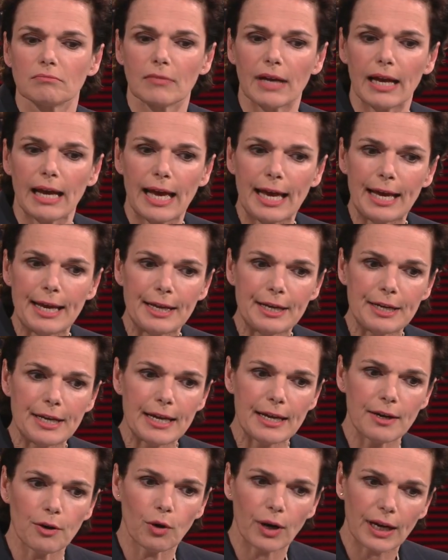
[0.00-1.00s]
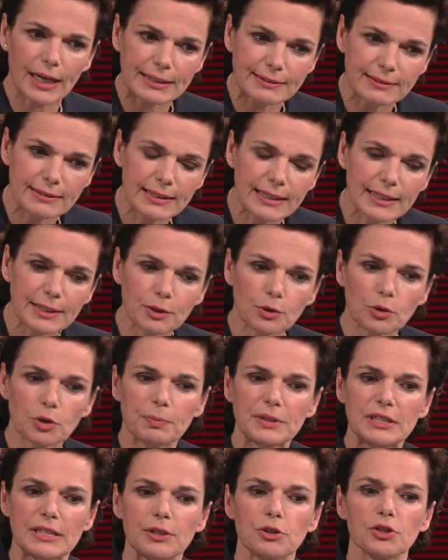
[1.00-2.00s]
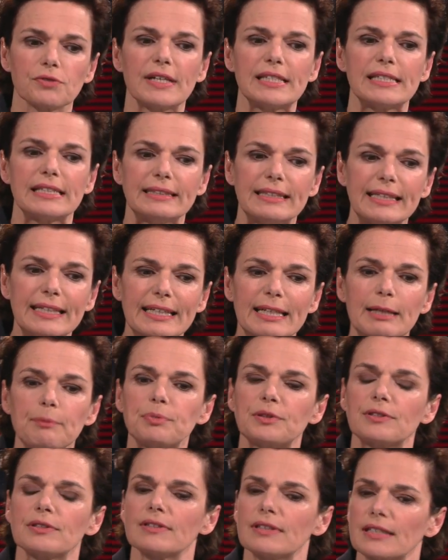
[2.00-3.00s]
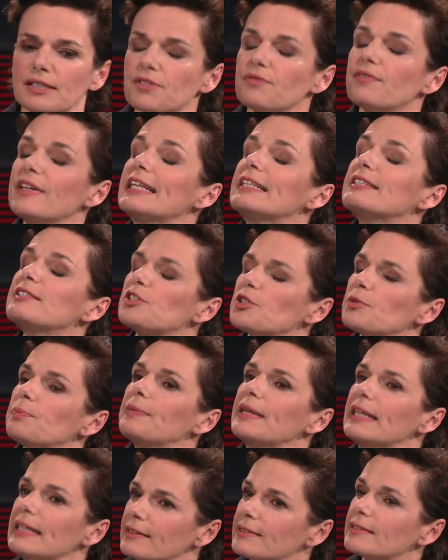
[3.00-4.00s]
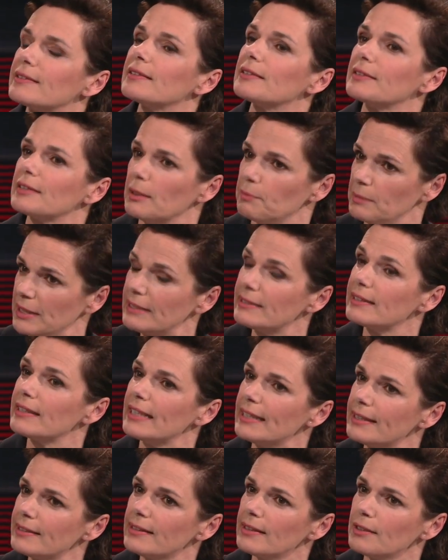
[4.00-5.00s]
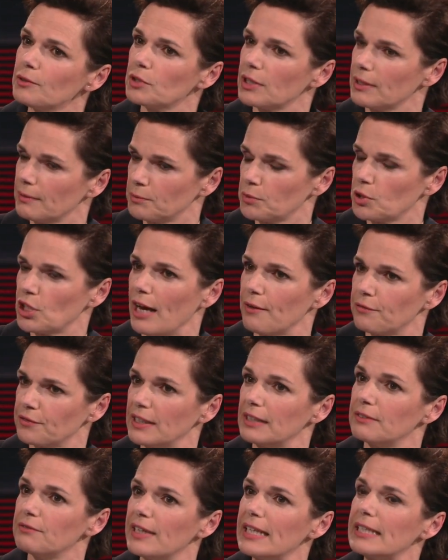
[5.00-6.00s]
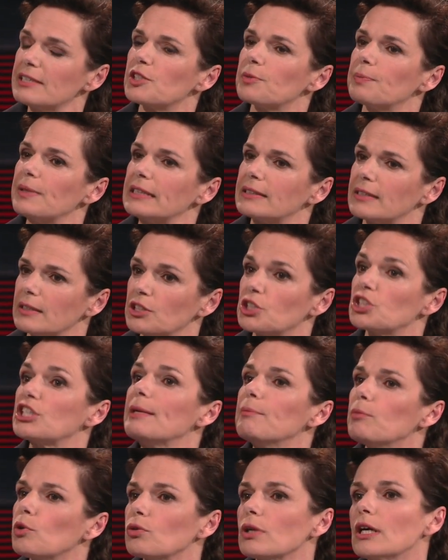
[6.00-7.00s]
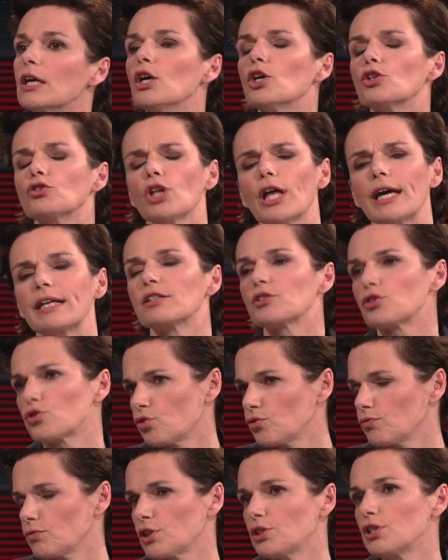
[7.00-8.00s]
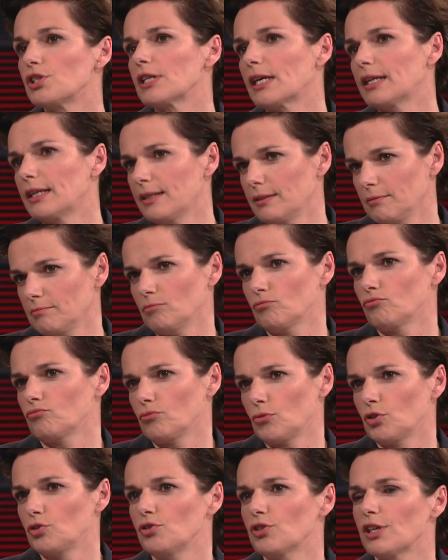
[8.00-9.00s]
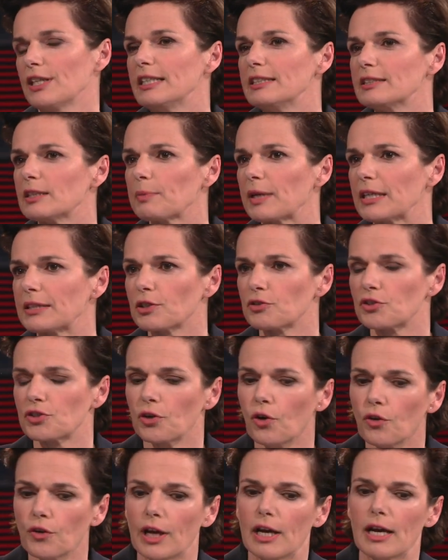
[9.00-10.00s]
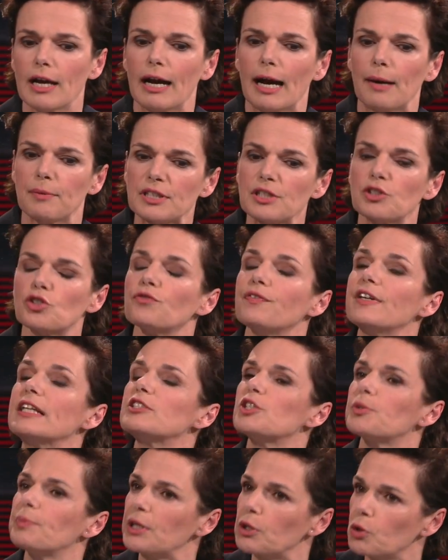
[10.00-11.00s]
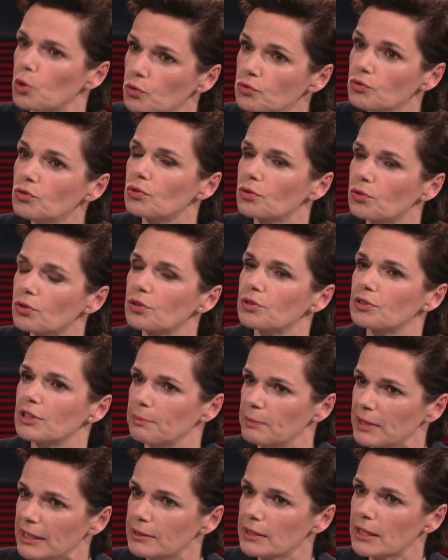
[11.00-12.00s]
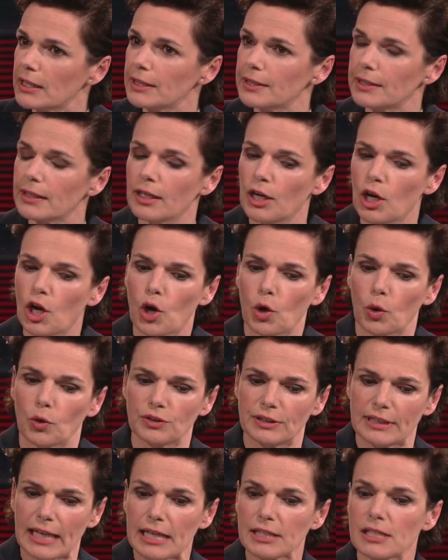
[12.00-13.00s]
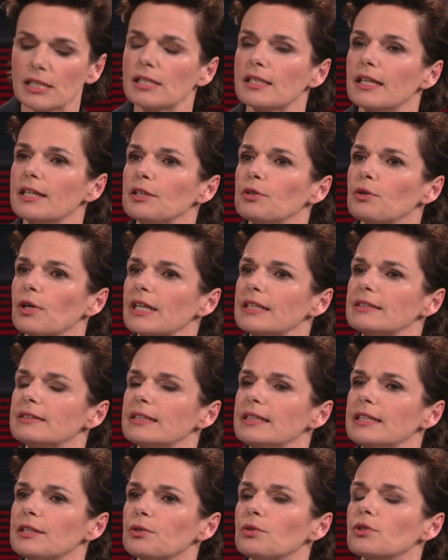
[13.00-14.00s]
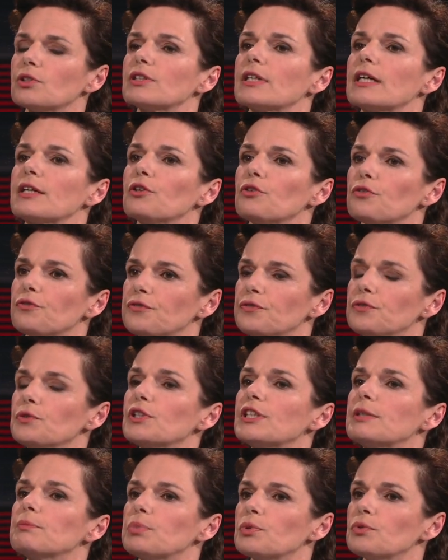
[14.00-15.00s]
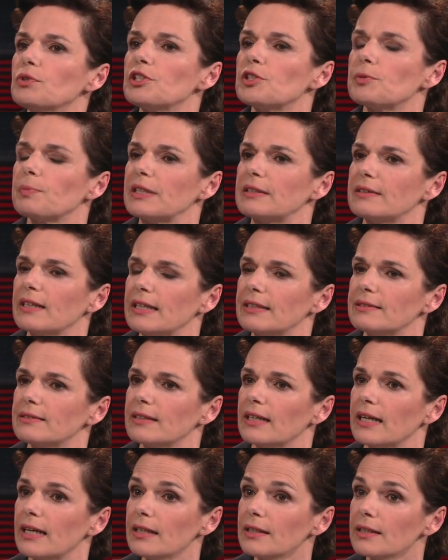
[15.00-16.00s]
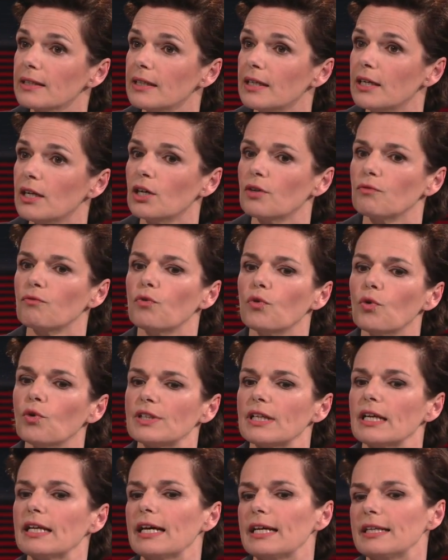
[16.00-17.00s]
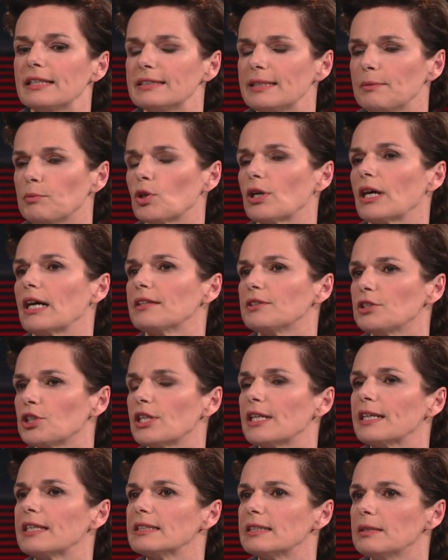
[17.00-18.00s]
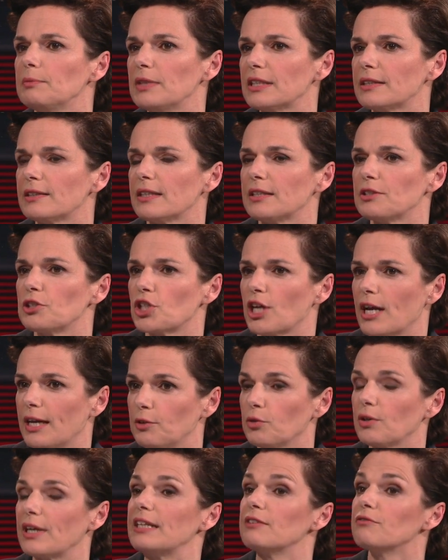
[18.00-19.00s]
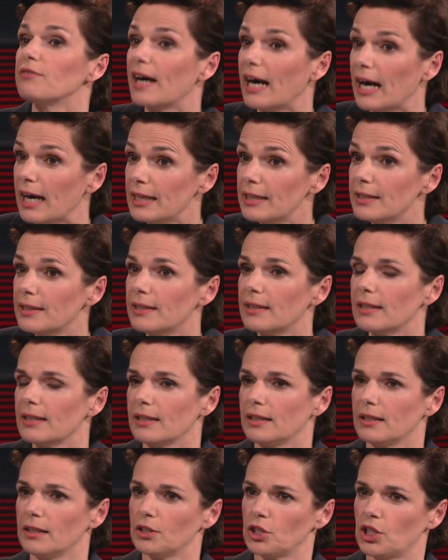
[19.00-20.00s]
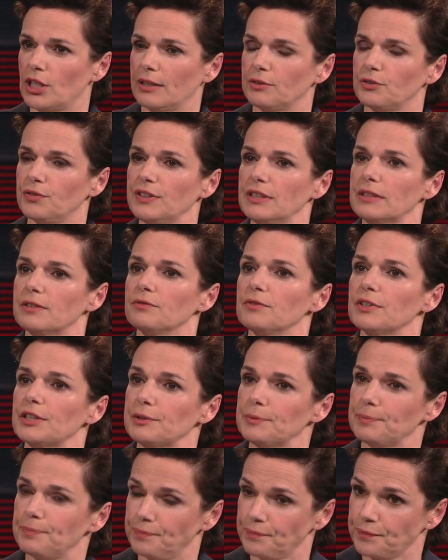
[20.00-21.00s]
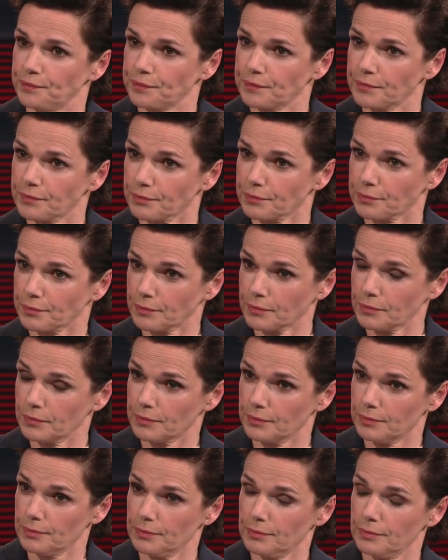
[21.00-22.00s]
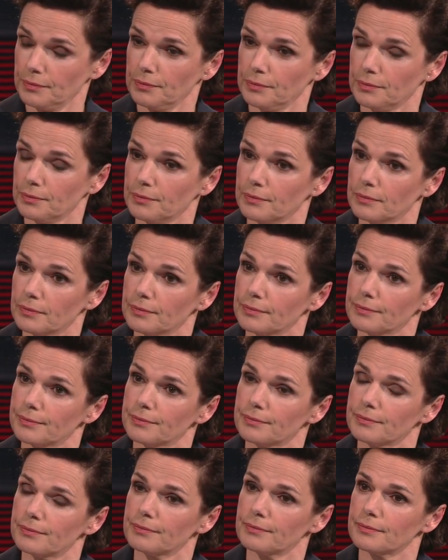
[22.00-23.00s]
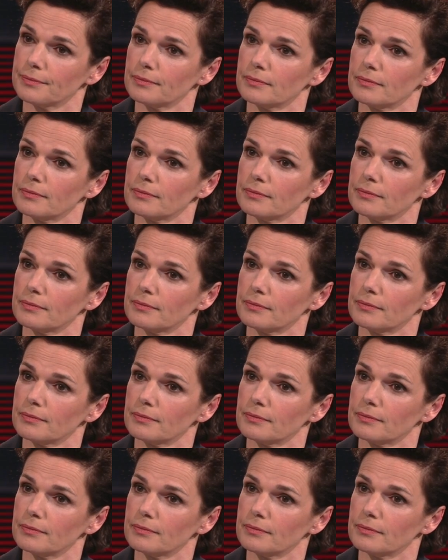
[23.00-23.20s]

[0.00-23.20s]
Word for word: eine Orientierung, beziehungsweise die gibt das Willensbild der Mitglieder oder schafft ein, ein Willensbild. Stimmung, nein, das, das ist eine das ist eine Interpretation, aber es ist zu Willensbekundung der Mitglieder und das ist eine Orientierung dann für den Bundesparteitag wo dann eine demokratisch legitimierte Entscheidung, eine Wahl äh, stattfindet. Jetzt wird es aber interessant, weil für Sie ist das ja mehr, auch wenn diese